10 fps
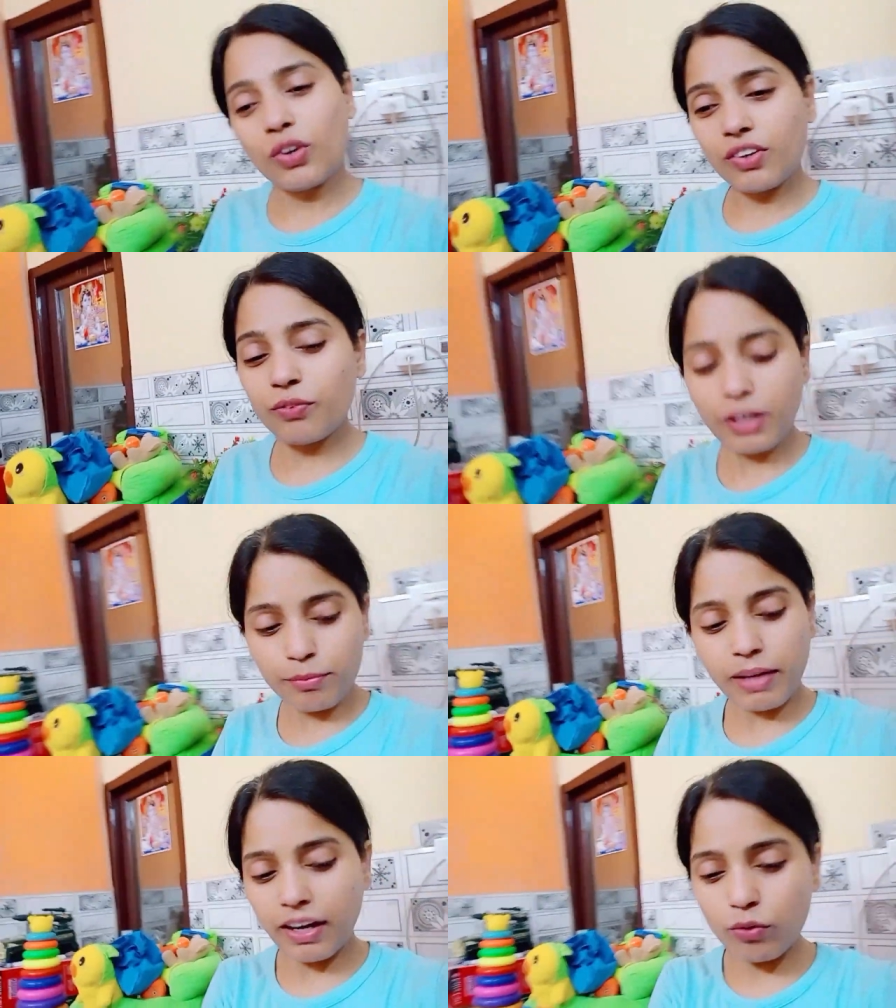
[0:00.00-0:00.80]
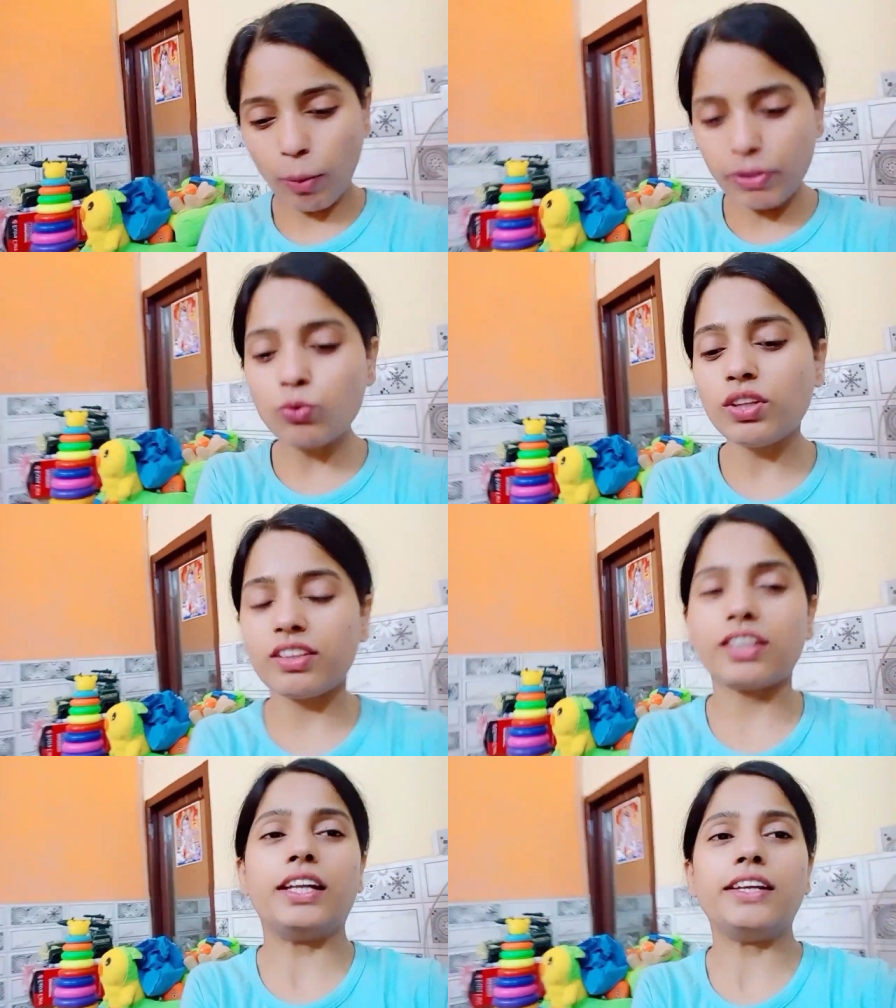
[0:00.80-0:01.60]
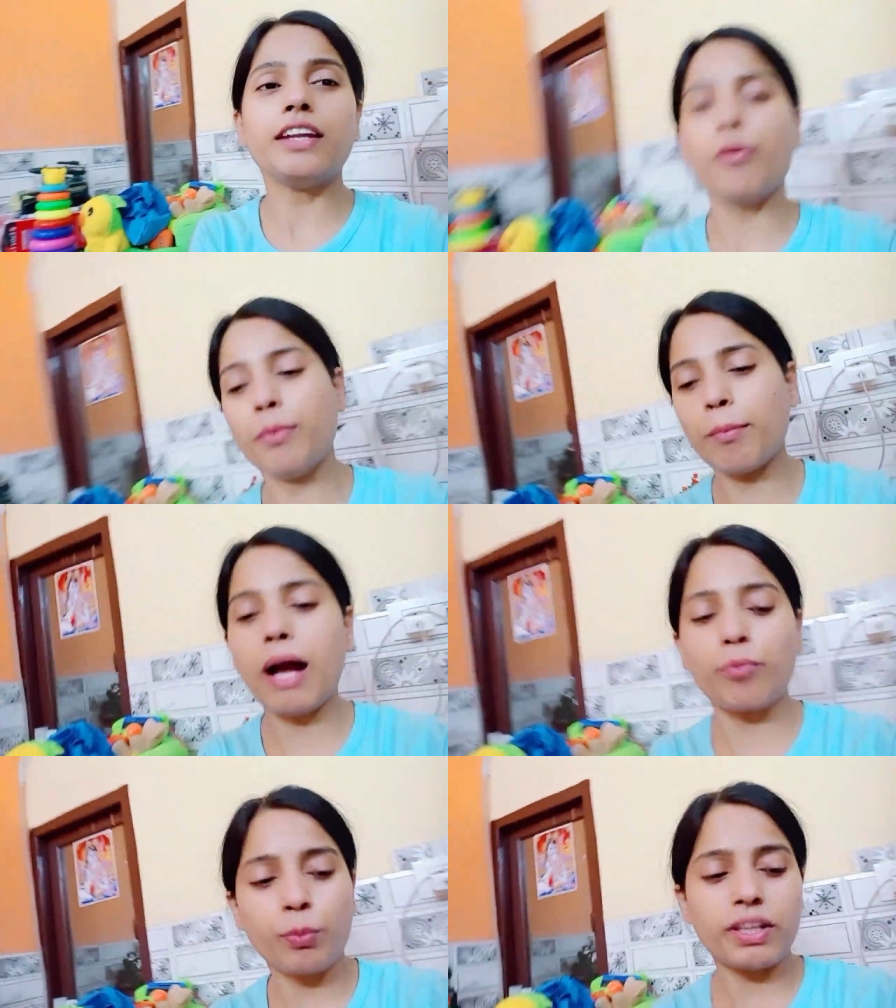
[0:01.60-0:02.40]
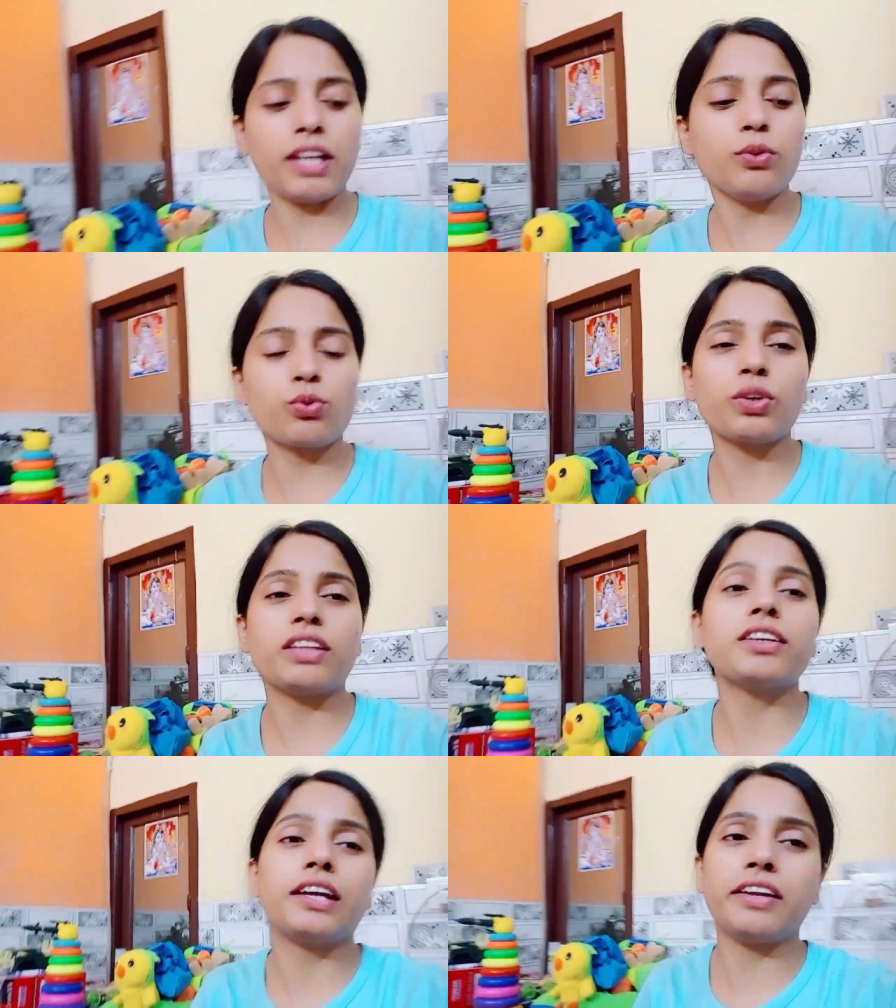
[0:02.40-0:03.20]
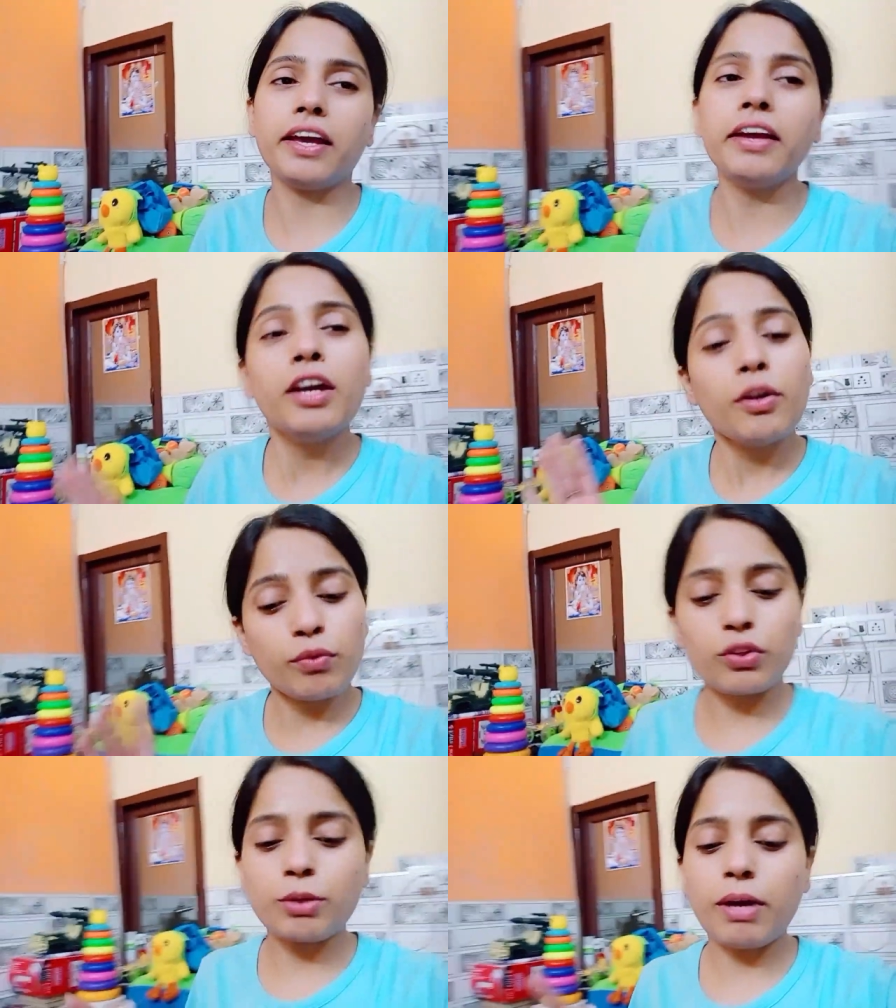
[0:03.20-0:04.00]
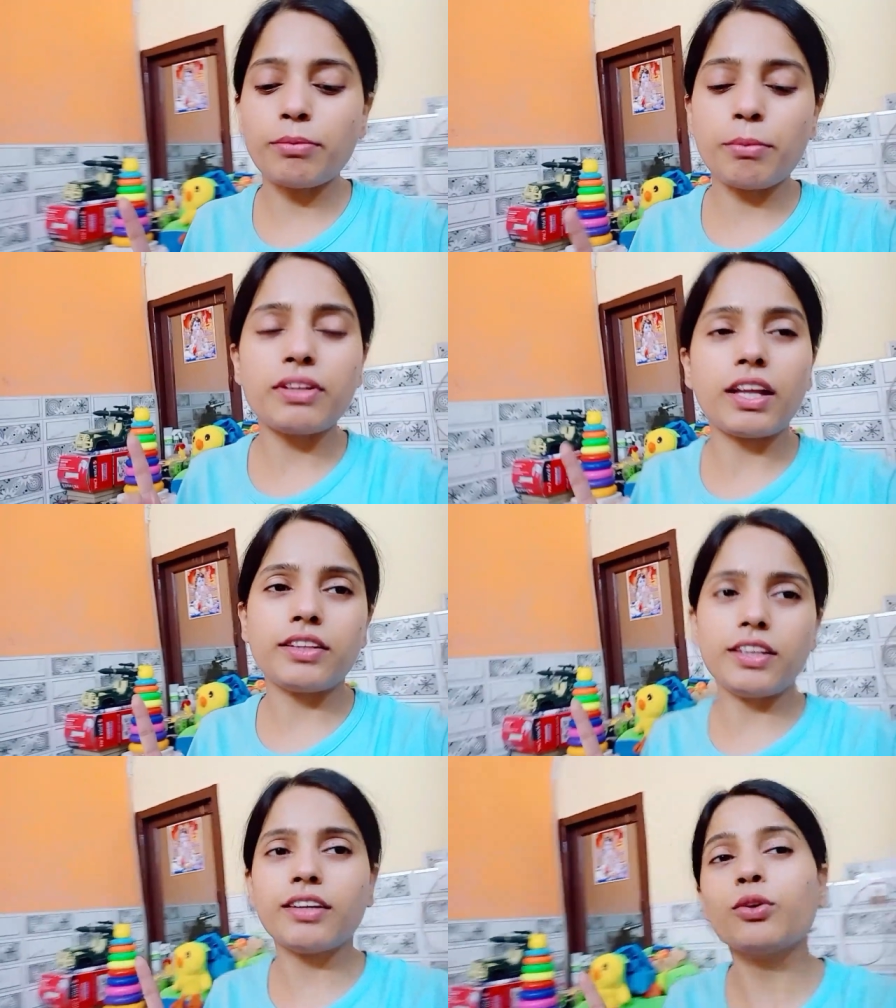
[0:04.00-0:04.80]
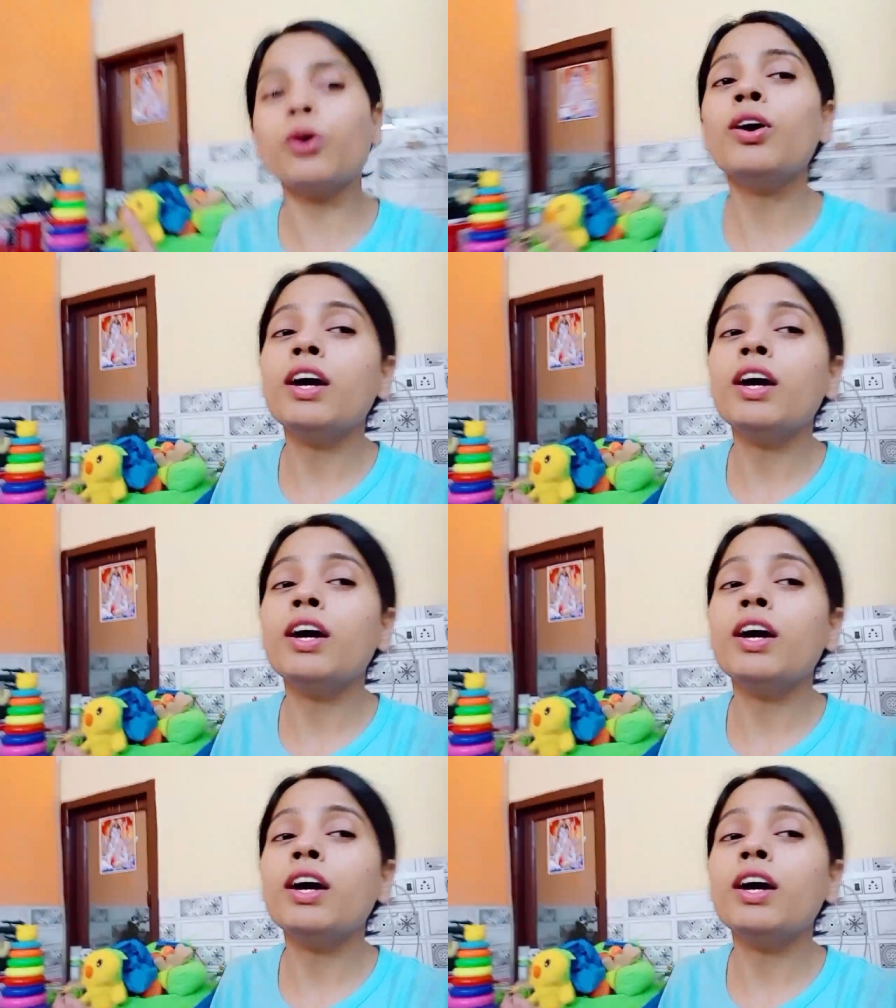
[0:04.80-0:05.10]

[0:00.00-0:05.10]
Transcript: वन बैग अभी उसी से खेलिए ना मम्मा आपको बता रही है उसको कैसे खेलना है फिर उसके बाद मम्मा जाती है तो